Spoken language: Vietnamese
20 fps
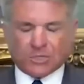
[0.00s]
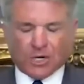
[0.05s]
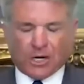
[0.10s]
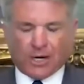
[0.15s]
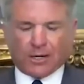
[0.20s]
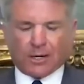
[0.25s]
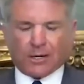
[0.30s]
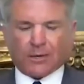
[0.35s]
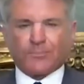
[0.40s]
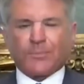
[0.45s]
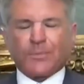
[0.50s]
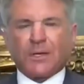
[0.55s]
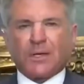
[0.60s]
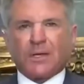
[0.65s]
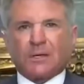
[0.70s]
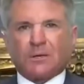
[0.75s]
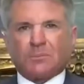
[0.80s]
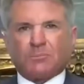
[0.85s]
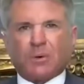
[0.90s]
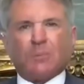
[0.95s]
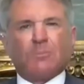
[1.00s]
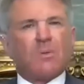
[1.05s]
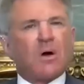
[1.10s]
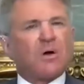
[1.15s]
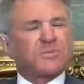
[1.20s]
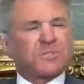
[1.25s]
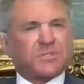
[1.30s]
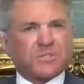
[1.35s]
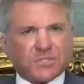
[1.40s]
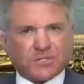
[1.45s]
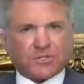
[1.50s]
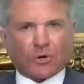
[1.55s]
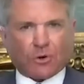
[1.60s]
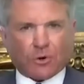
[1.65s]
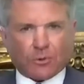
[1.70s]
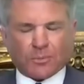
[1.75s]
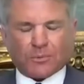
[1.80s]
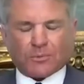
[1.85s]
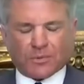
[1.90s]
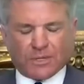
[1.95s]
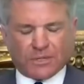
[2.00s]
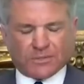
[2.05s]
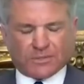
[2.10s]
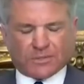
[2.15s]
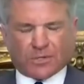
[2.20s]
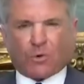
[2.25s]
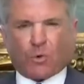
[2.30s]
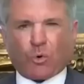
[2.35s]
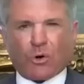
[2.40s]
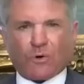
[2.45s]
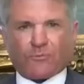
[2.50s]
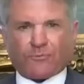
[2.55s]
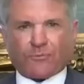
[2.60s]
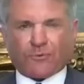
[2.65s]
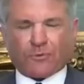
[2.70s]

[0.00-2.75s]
cáo trạng. Hoạt động gián điệp vẫn đang diễn